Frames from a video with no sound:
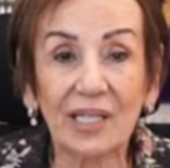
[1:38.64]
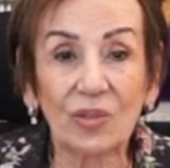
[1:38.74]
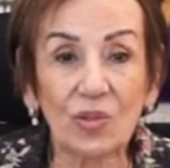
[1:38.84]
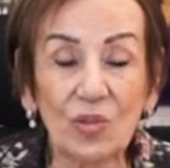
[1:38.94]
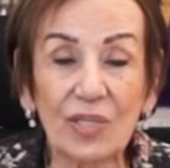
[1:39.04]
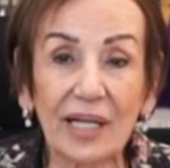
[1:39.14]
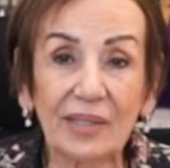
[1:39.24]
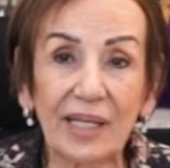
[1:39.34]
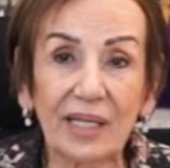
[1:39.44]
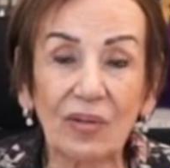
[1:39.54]
güncel
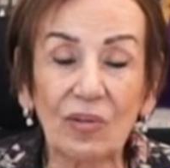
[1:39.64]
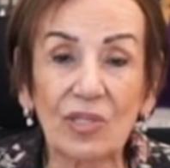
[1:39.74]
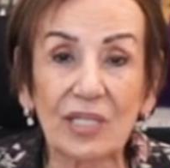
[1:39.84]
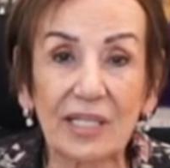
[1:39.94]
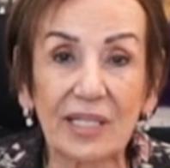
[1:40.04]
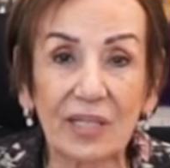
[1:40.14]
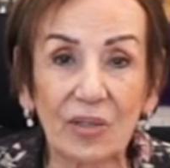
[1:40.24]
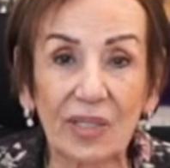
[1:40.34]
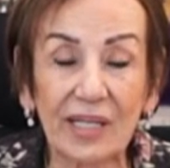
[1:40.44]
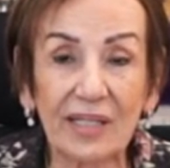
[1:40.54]
teknolojilere
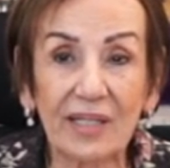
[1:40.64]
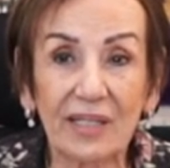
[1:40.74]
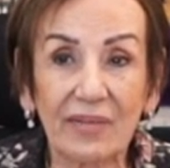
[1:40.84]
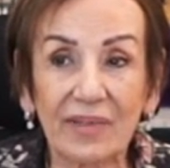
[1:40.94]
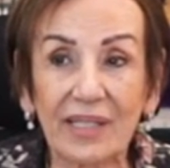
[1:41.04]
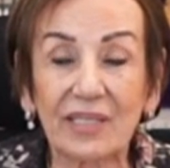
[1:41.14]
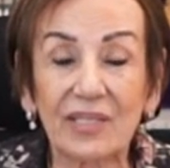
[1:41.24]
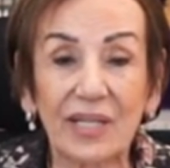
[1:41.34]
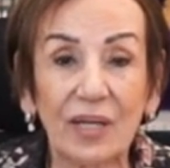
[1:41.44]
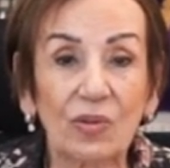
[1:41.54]
göre ve
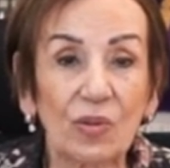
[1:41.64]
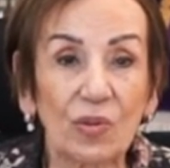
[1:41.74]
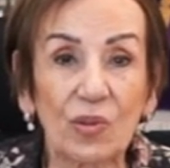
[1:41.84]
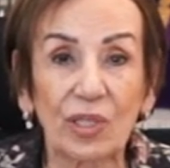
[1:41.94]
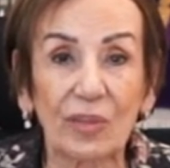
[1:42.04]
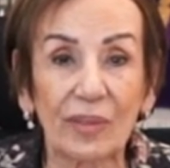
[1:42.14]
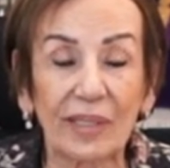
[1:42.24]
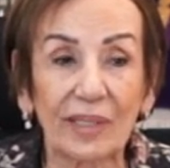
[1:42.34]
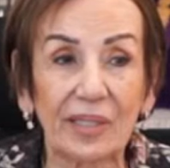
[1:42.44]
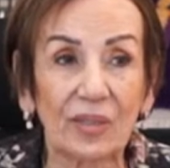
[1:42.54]
sektör
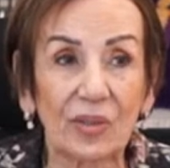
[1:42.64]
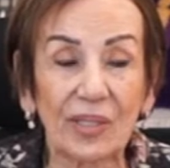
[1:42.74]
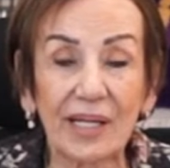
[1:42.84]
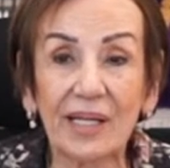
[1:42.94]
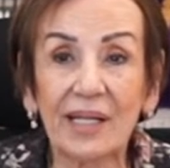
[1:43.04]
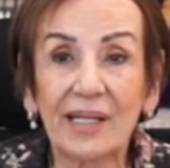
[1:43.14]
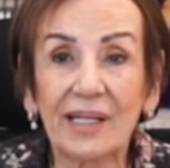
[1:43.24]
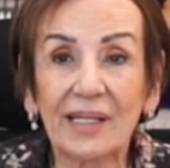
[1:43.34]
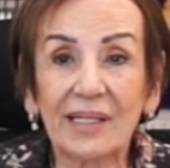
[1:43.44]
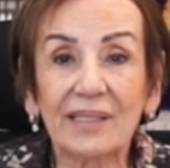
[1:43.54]
uygulamalarına göre
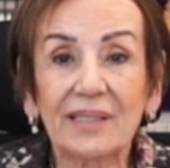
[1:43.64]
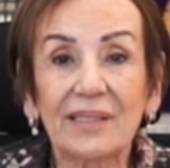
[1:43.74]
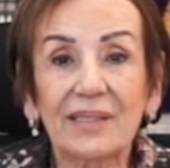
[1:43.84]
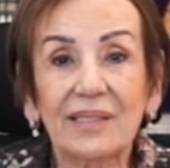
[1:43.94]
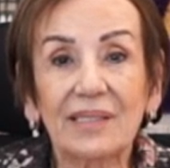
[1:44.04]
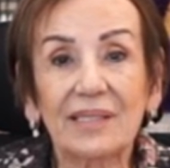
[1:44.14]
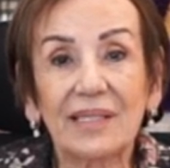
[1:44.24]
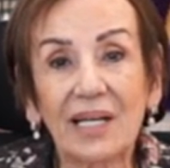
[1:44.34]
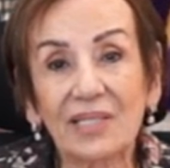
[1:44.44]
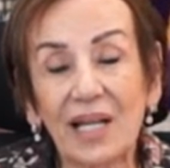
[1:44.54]
e,
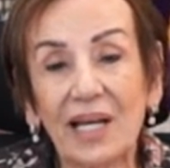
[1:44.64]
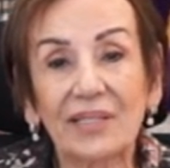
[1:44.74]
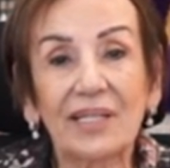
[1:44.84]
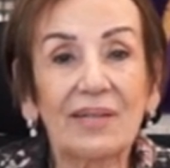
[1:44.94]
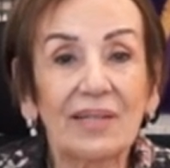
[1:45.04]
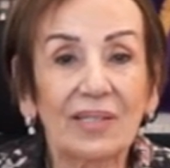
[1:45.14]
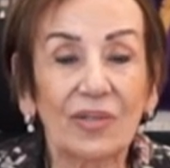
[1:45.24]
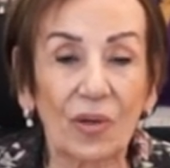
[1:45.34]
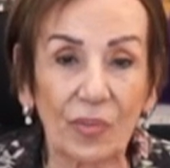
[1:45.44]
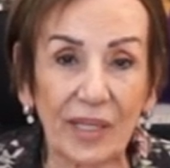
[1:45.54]
derslerde
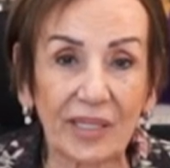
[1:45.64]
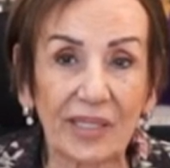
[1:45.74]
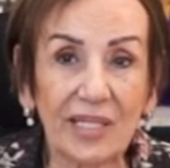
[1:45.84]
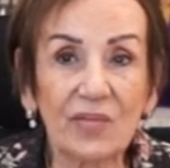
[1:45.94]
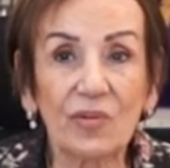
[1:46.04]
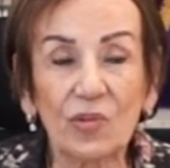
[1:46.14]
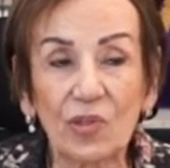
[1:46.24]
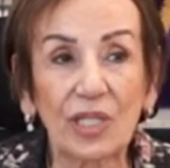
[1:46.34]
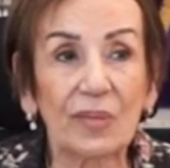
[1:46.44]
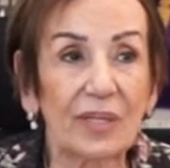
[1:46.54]
görmekteyiz ve
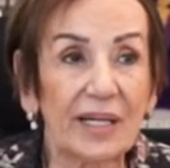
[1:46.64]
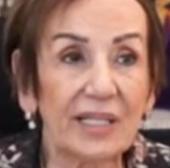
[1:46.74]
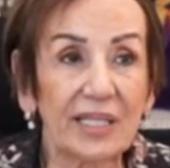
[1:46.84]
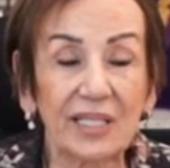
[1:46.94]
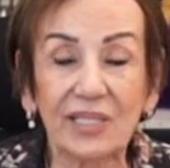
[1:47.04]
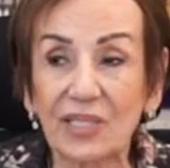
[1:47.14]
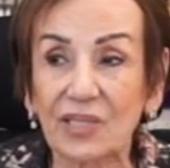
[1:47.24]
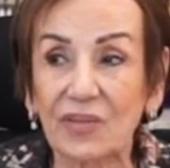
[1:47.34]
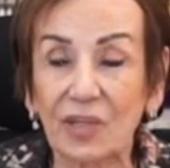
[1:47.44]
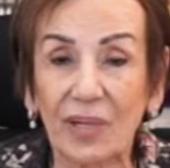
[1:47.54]
uygulamalar ikinci
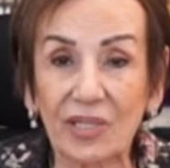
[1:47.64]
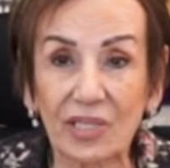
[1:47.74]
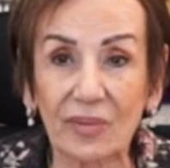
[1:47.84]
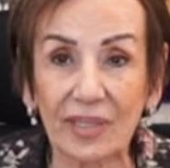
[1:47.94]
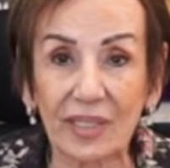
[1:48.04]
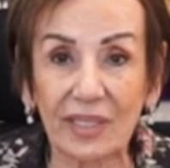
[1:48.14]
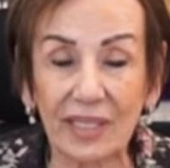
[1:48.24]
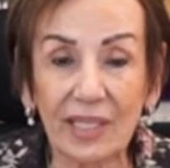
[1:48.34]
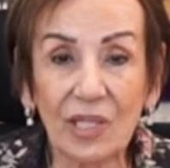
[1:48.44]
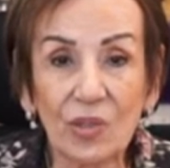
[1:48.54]
sınıfta
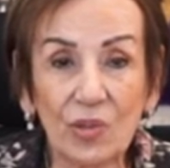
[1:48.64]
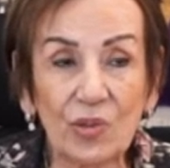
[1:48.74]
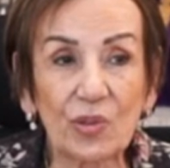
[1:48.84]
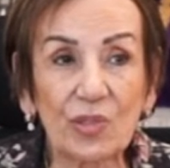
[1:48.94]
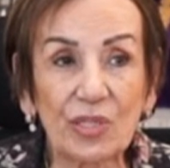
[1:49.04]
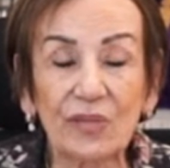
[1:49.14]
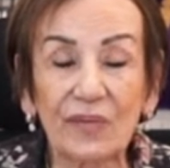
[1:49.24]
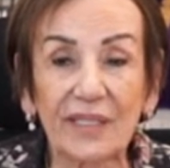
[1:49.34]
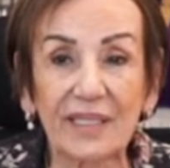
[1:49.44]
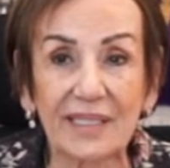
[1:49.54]
başlamakta. Üçüncü
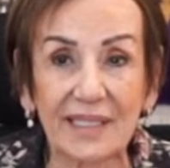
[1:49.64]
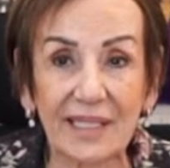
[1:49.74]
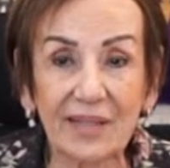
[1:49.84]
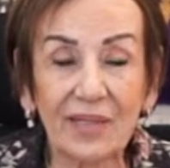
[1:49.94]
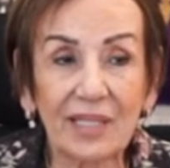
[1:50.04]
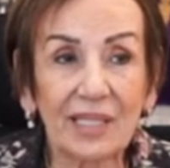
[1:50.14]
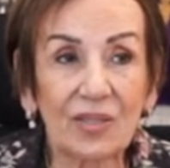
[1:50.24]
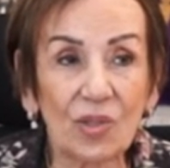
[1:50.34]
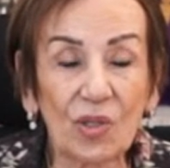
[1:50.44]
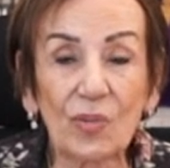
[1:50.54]
sınıfta ise
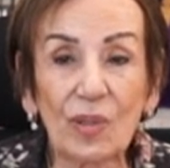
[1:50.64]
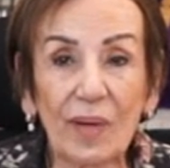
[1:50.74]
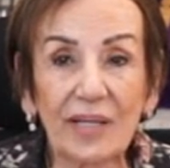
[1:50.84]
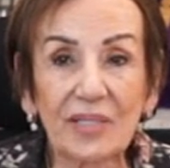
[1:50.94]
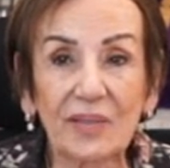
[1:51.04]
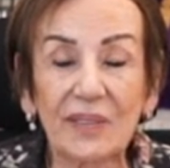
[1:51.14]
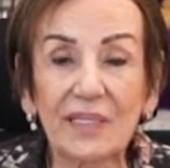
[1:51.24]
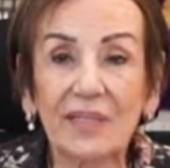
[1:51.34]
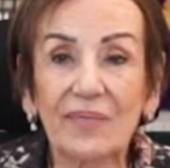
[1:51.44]
Dokuma baskı,